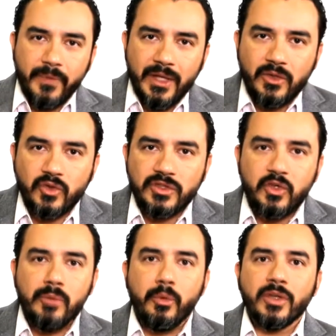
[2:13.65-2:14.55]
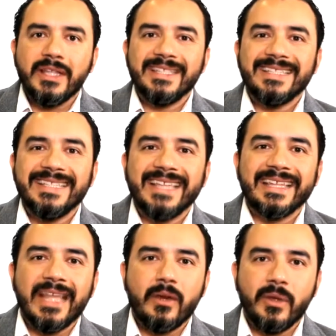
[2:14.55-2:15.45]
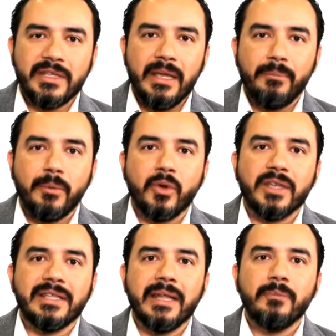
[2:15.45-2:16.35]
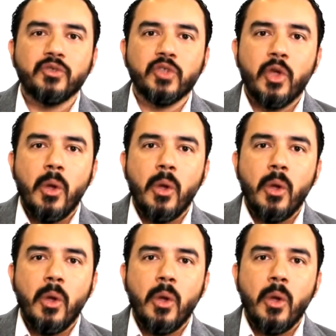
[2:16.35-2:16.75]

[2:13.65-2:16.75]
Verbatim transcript: Entonces lo importante es detectarlo a tiempo porque tenemos